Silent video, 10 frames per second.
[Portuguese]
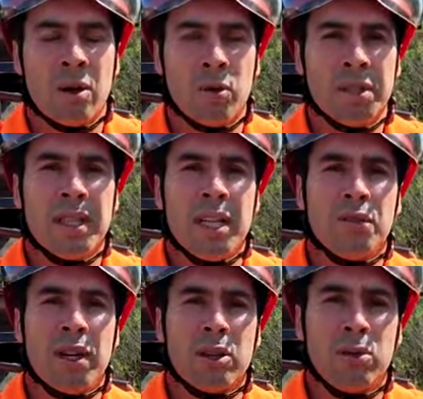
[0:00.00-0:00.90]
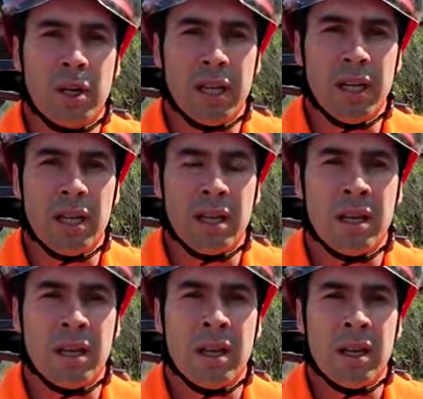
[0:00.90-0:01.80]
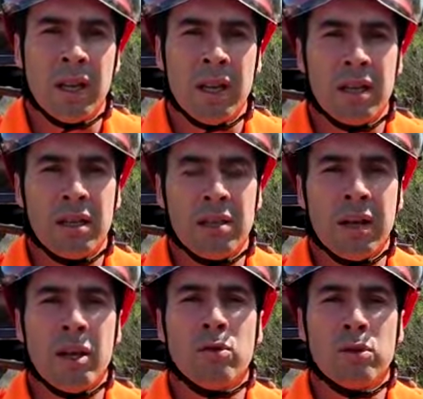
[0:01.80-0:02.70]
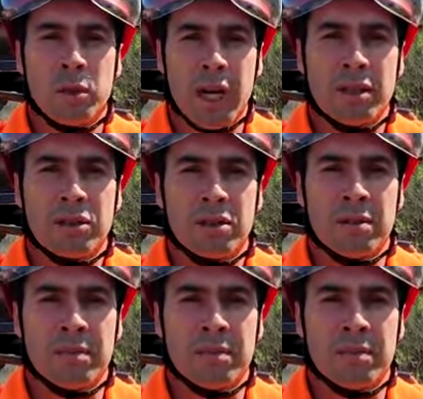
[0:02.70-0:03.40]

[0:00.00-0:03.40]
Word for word: com sinais de fratura aí em, em um dos braços.